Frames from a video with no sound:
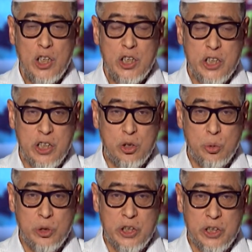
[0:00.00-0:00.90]
世
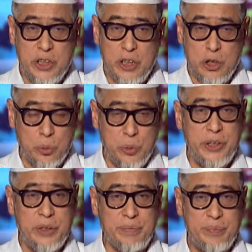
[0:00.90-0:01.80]
俗知识的属
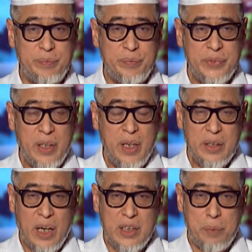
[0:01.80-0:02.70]
性，
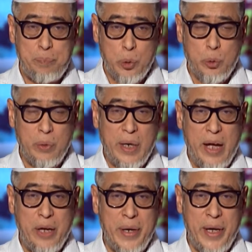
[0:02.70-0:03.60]
它是不同
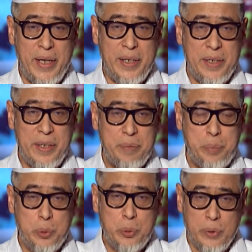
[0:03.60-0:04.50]
来源、
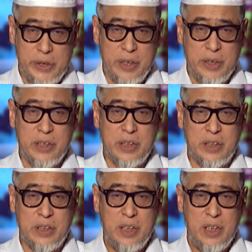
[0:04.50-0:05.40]
不同性质、